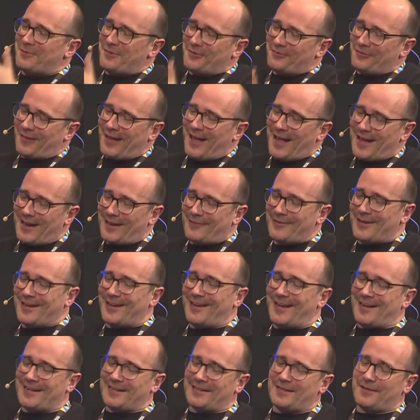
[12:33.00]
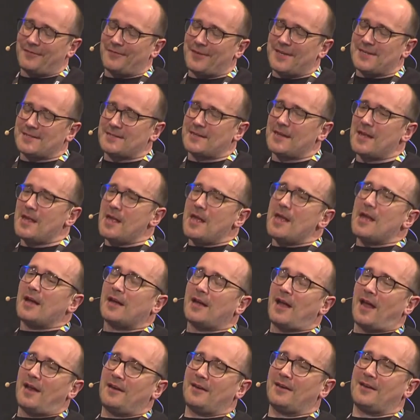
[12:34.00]
Frage wäre eigentlich gewesen,
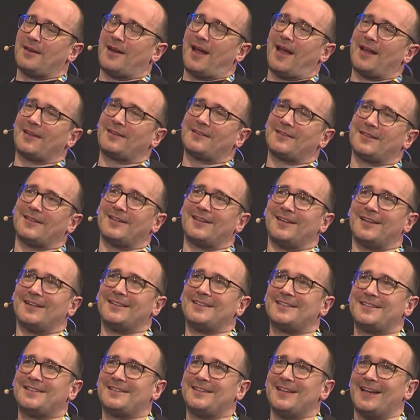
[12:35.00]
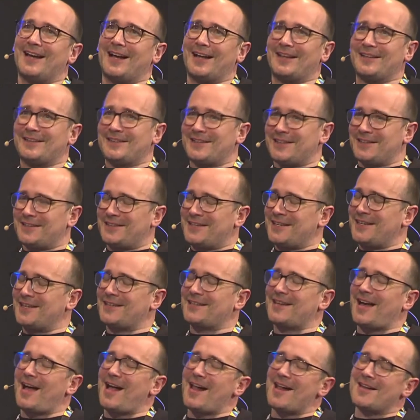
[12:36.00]
kann, hat
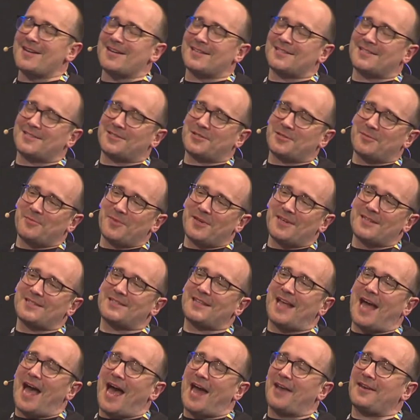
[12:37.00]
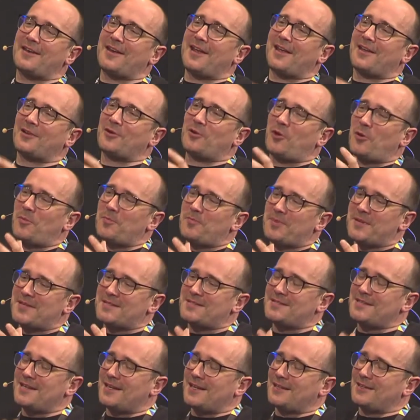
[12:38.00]
digital das zumindest annähernd
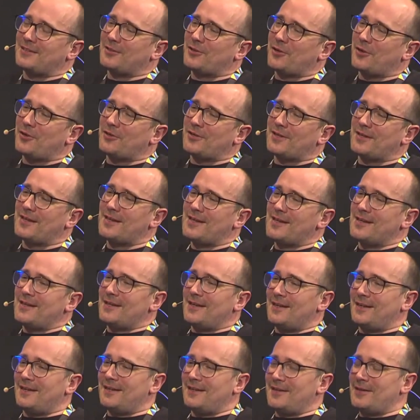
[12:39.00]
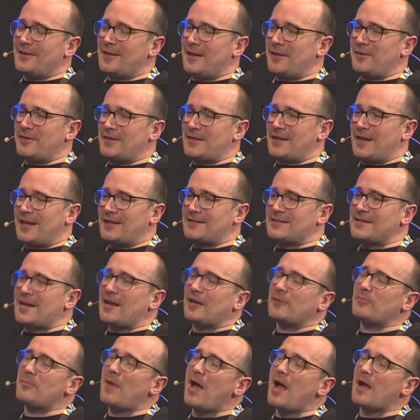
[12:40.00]
kompensieren können äh, in, in
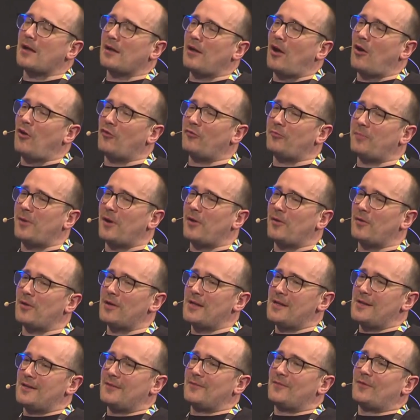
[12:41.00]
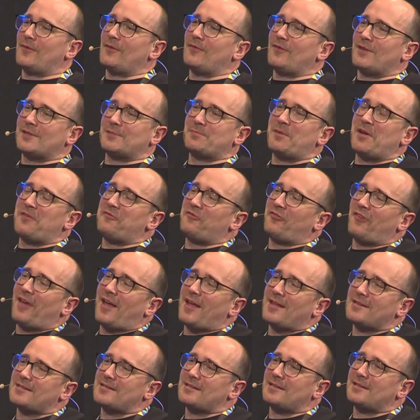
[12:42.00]
Sachen Markenaufbau, was beim
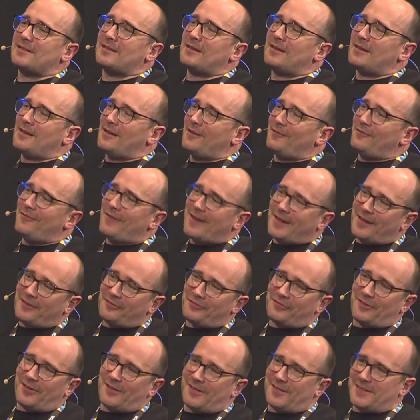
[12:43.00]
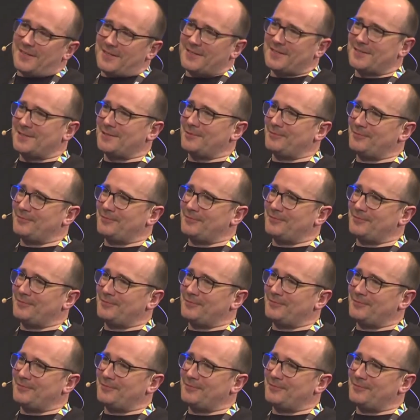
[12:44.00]
Fernsehen weggefallen ist?